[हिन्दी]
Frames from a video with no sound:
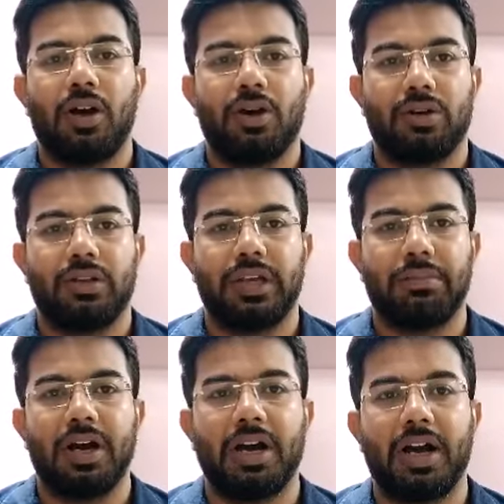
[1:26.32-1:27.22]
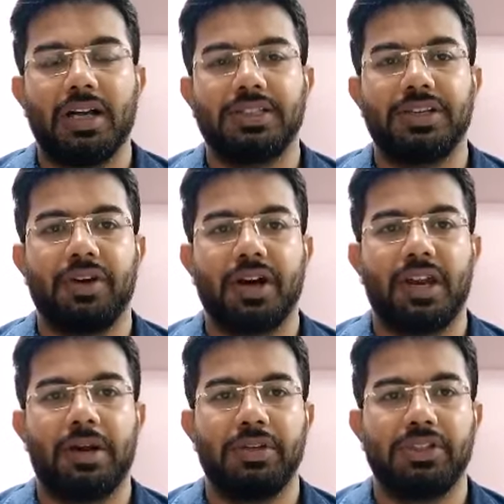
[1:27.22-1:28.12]
और दमा खांसी
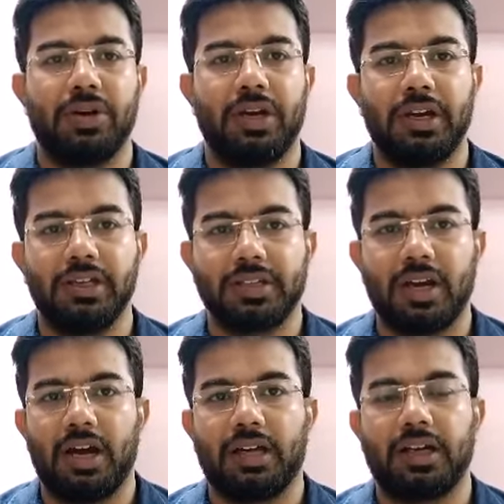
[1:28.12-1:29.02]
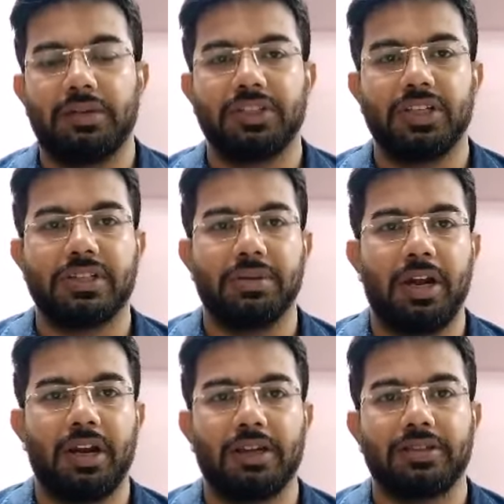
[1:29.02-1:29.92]
वगैरह में जो है इसका आराम से
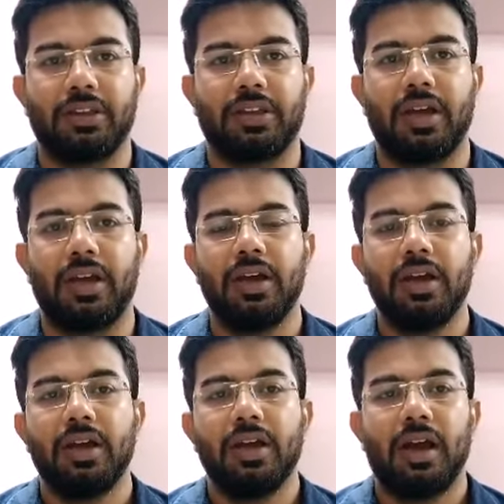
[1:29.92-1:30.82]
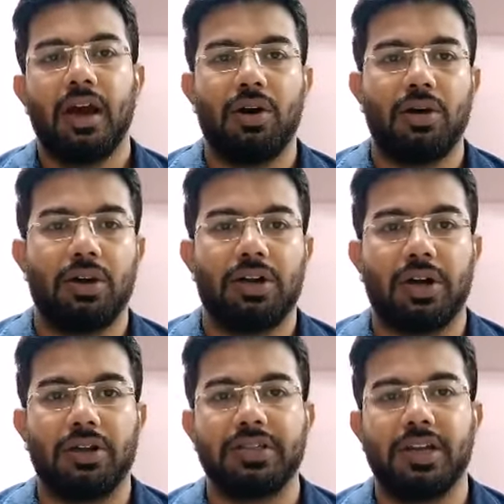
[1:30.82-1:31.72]
इस्तेमाल कर सकते हैं और
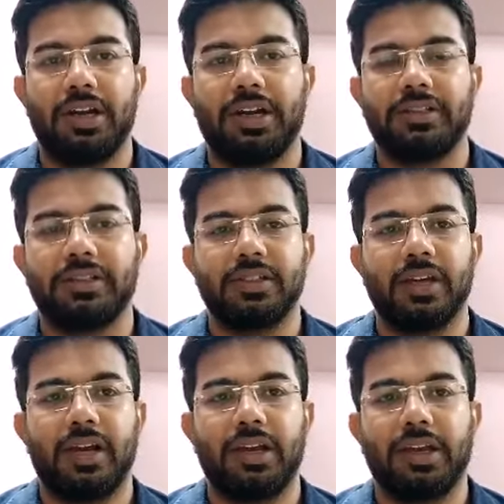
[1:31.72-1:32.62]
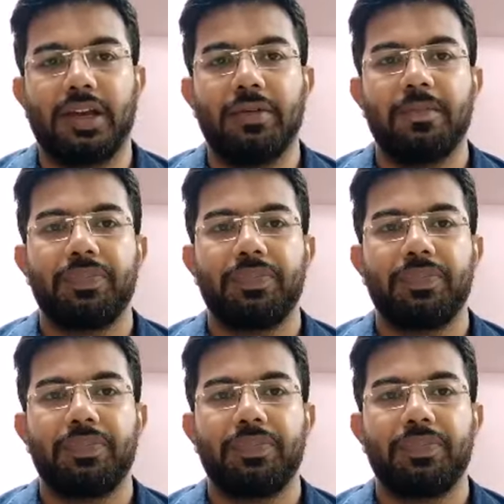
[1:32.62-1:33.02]
टॉन्सिलेटिस यानी के